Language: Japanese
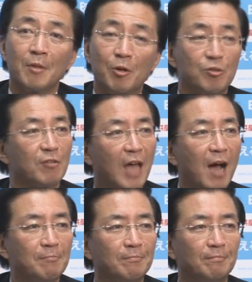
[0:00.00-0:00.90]
よろしいです
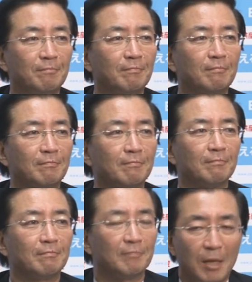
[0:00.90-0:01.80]
か。
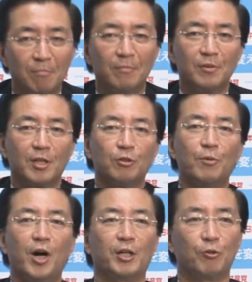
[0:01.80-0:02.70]
はい、じゃあど
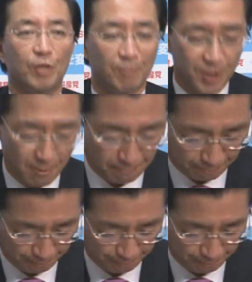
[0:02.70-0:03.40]
うもありがとうございました。